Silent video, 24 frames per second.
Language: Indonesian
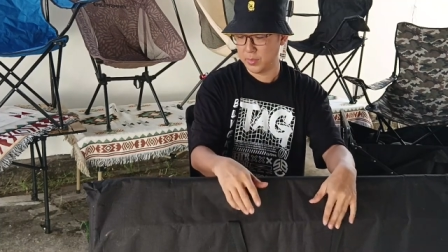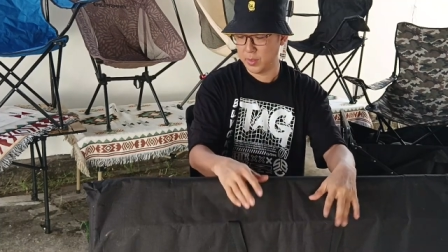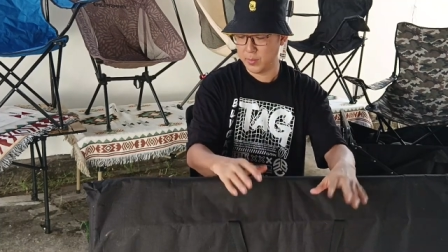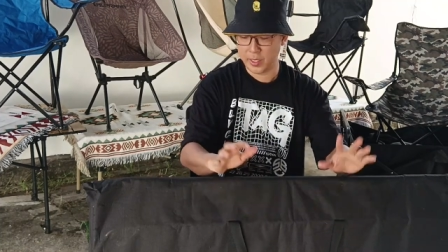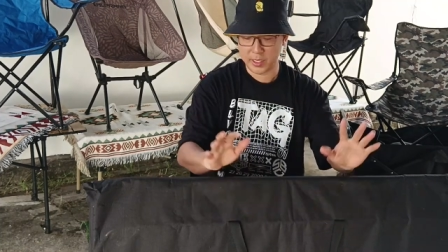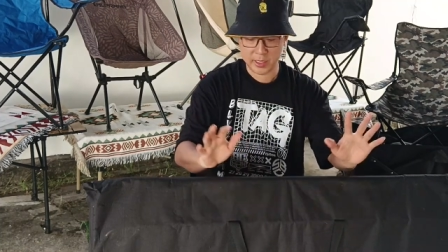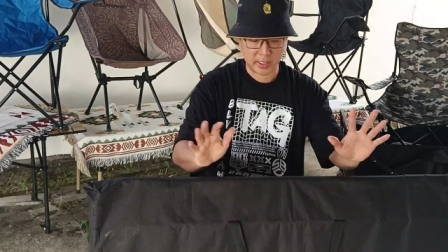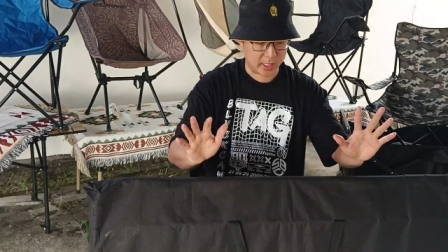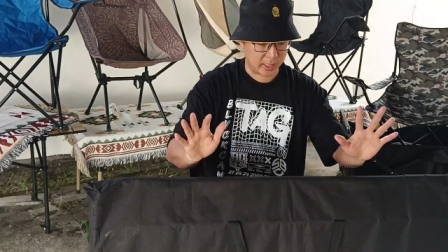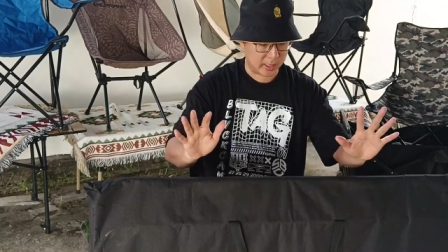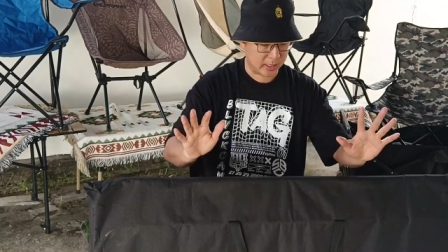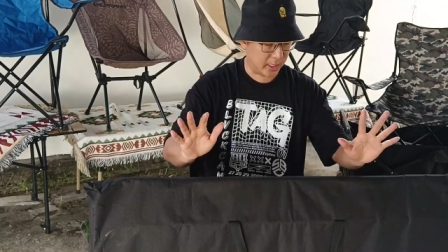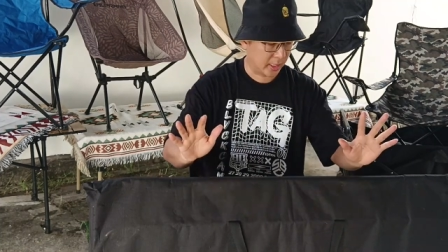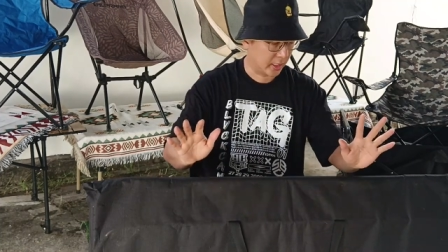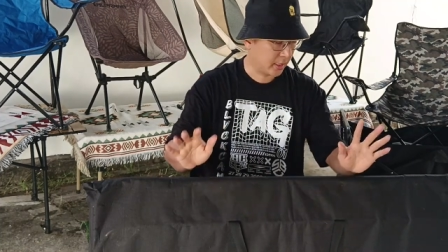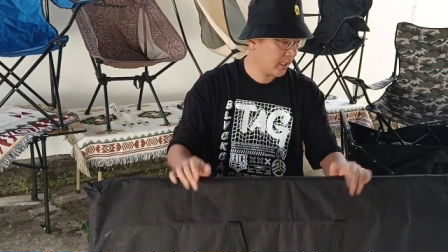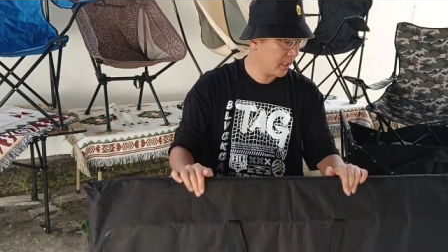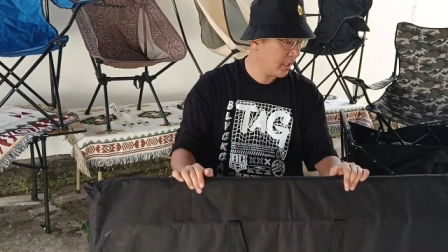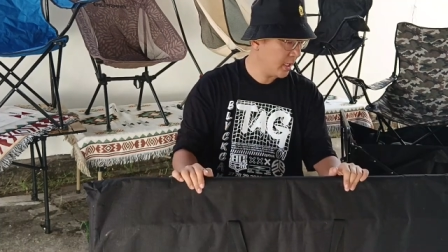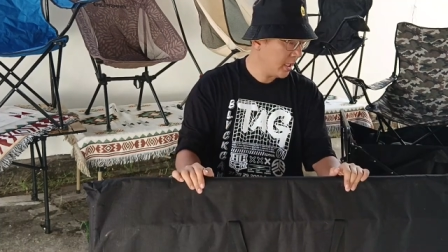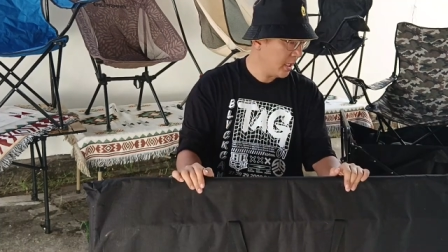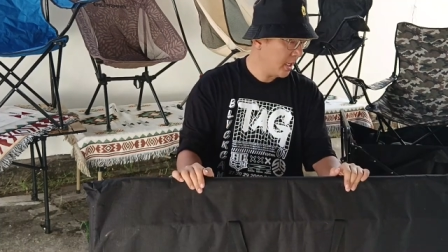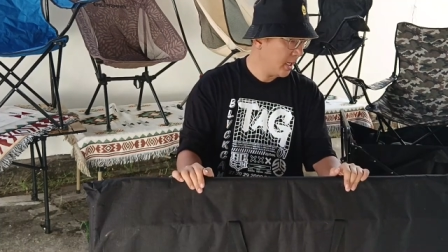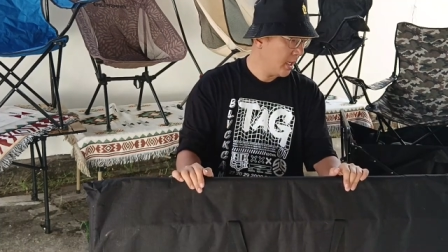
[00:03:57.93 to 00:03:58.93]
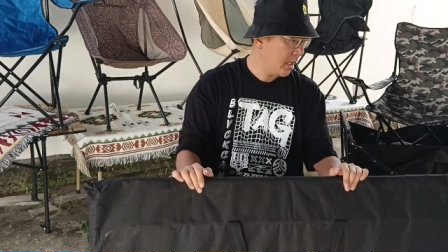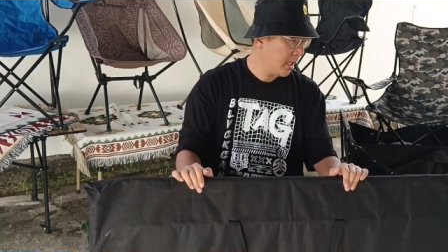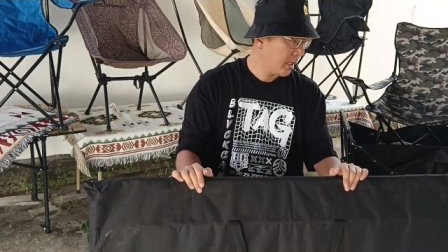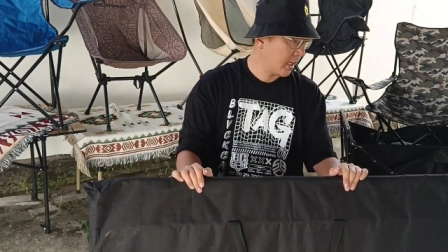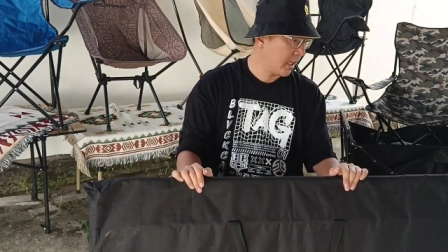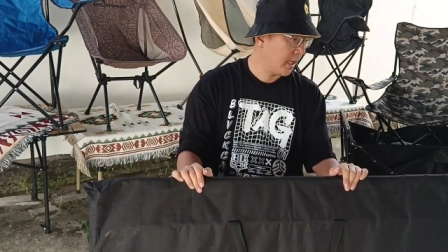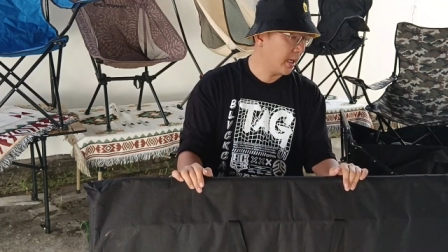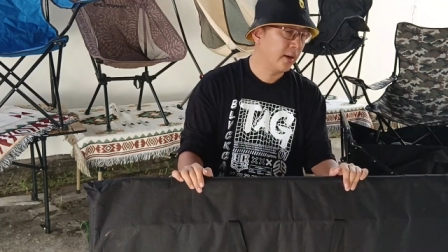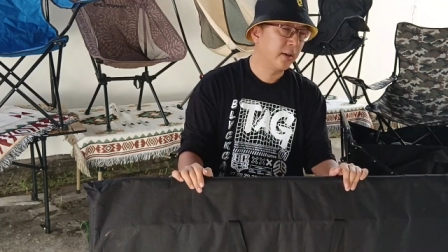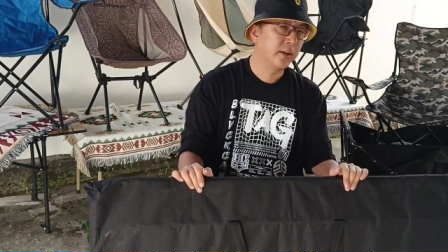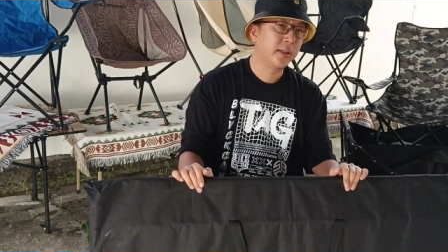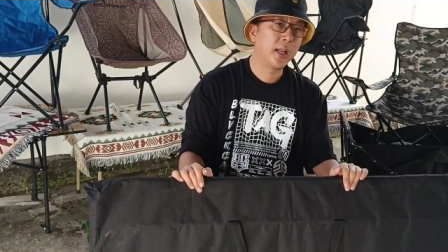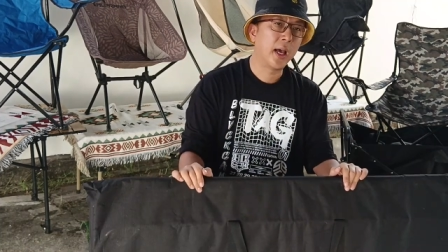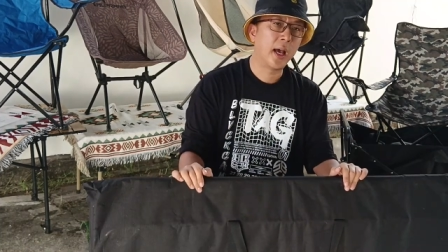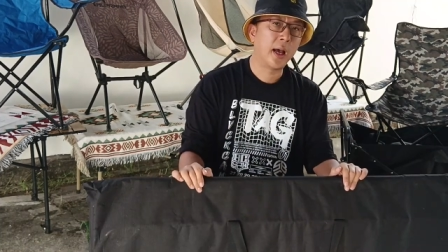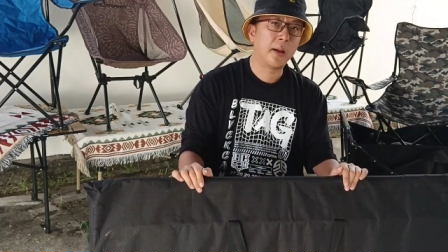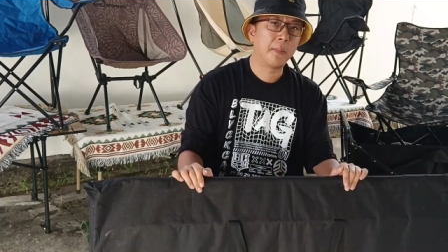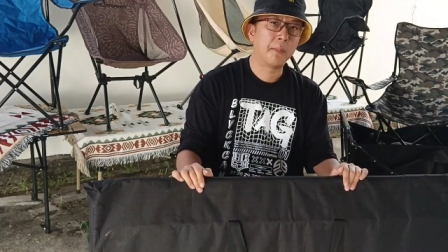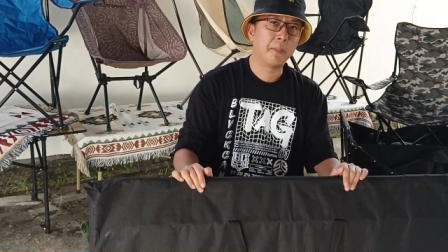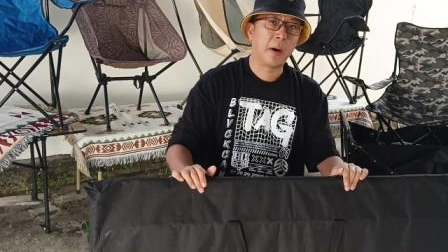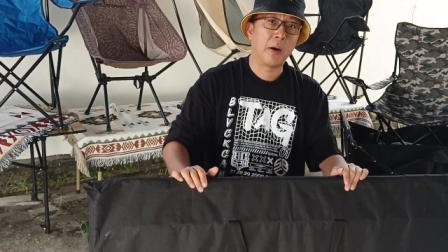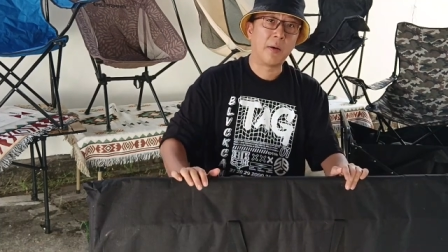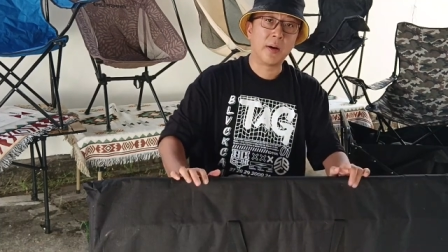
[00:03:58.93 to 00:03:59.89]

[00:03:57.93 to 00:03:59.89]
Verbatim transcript: memang cantik kalau nak